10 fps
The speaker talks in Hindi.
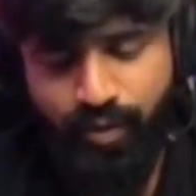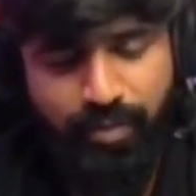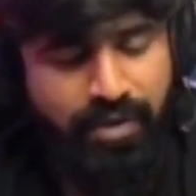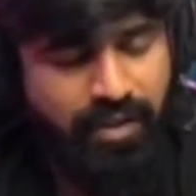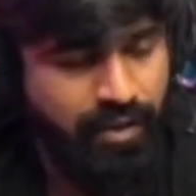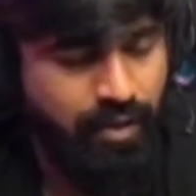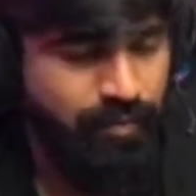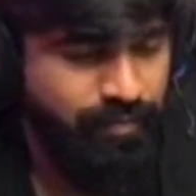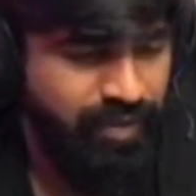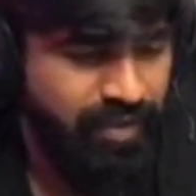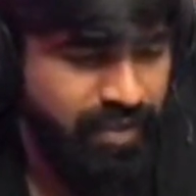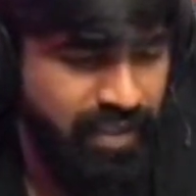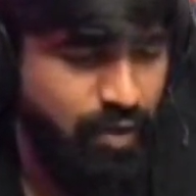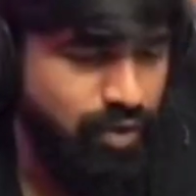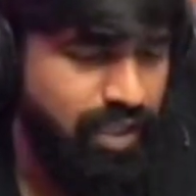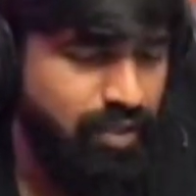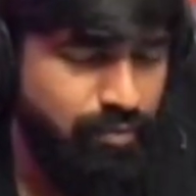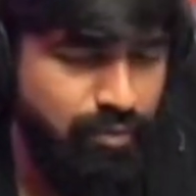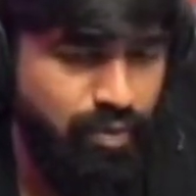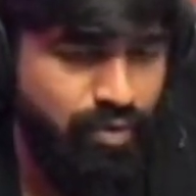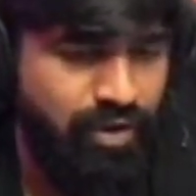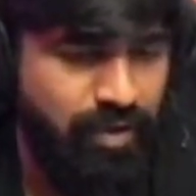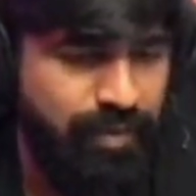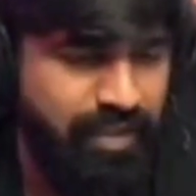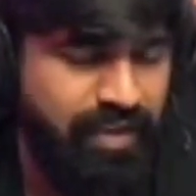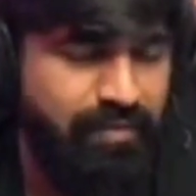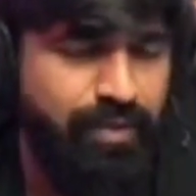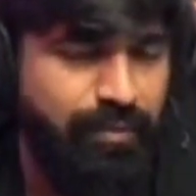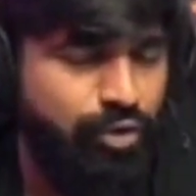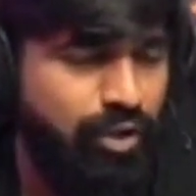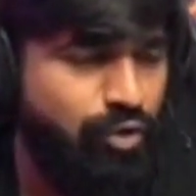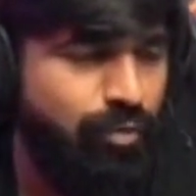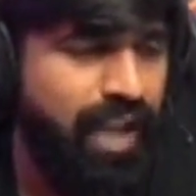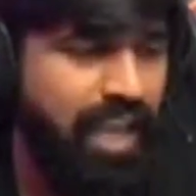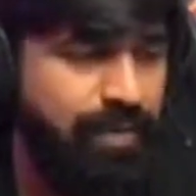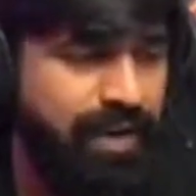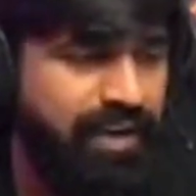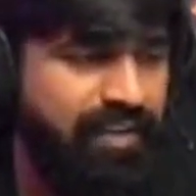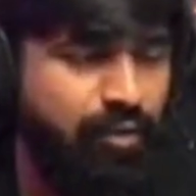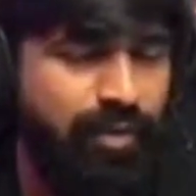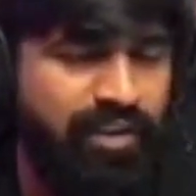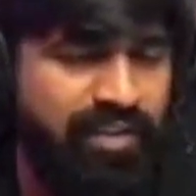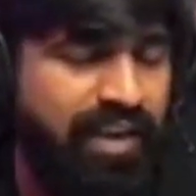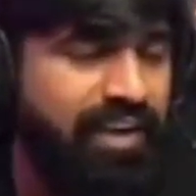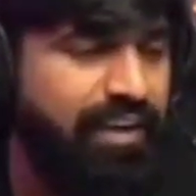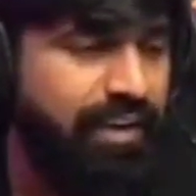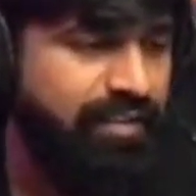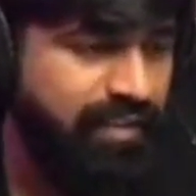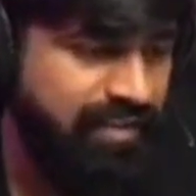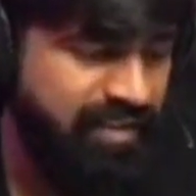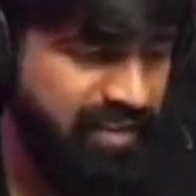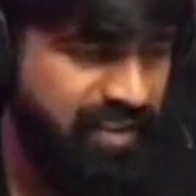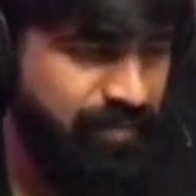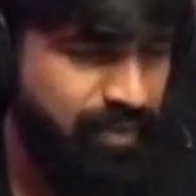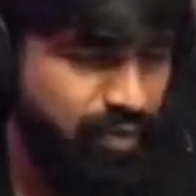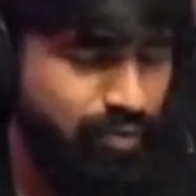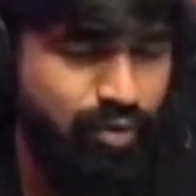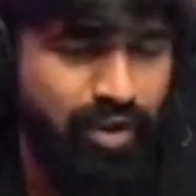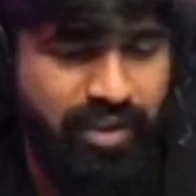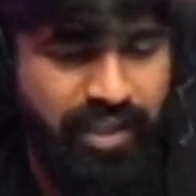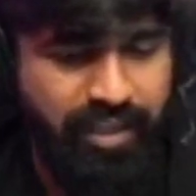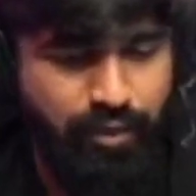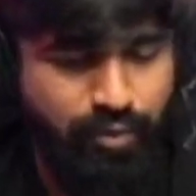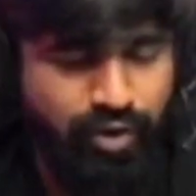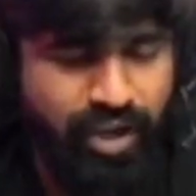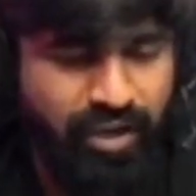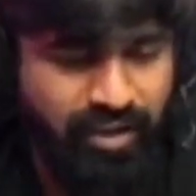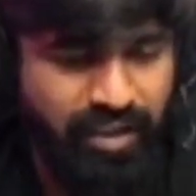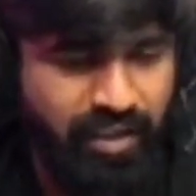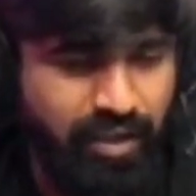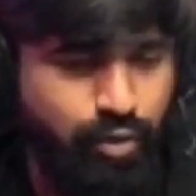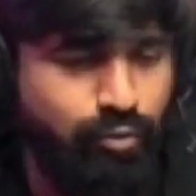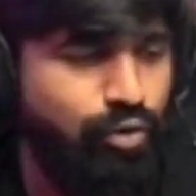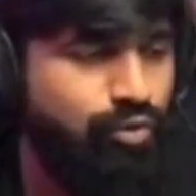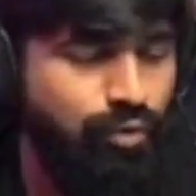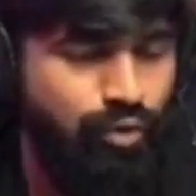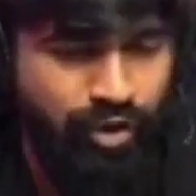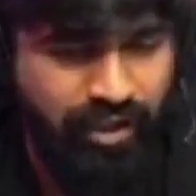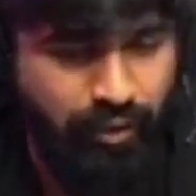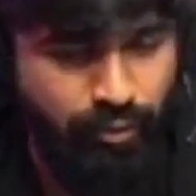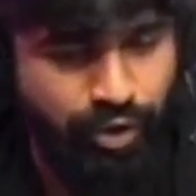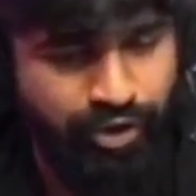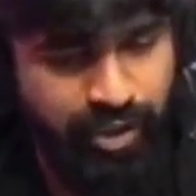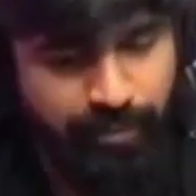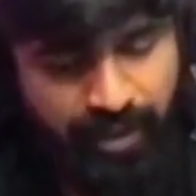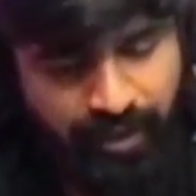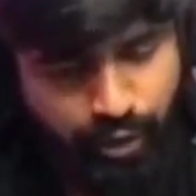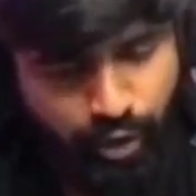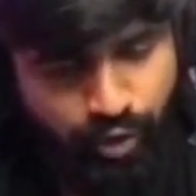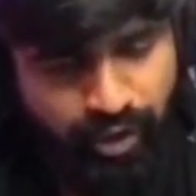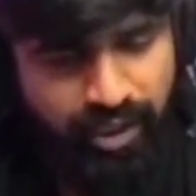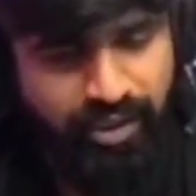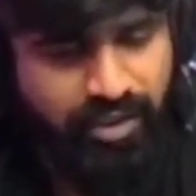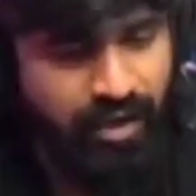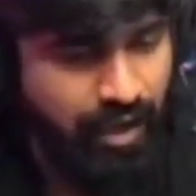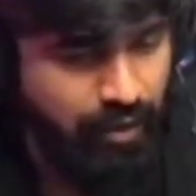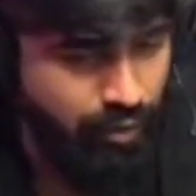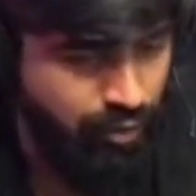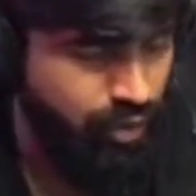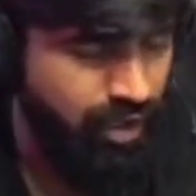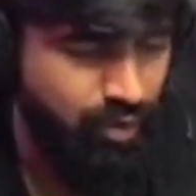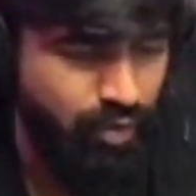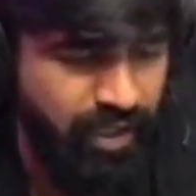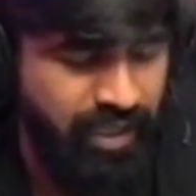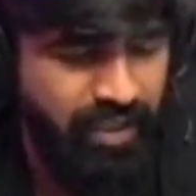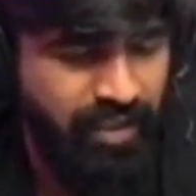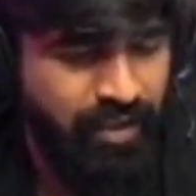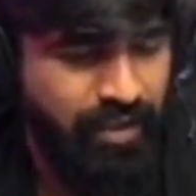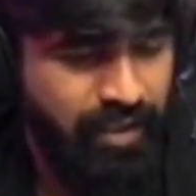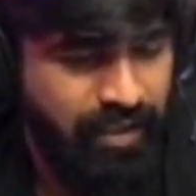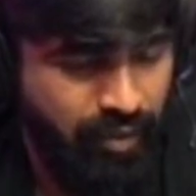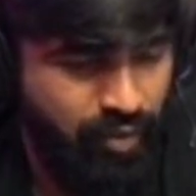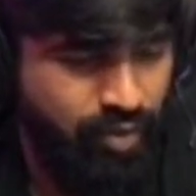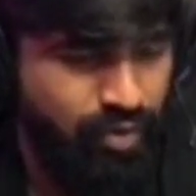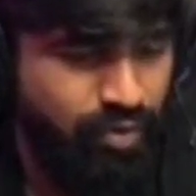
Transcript: तो ये मत करो क्या होता है तुम लोगों को अगर पता मैं बोलता हूँ तुम्हारे आईपी एड्रेस से तुम्हारी सारी डिटेल्स निकल सकती है तुमको लगता है कि तुम लोग ये हरकतें कर रहे हो तुम लोग तुमको लगता है तुम लोग इंस्टा प्राइवेट करोगे इंस्टा अकाउंट उड़ा दोगे ये जो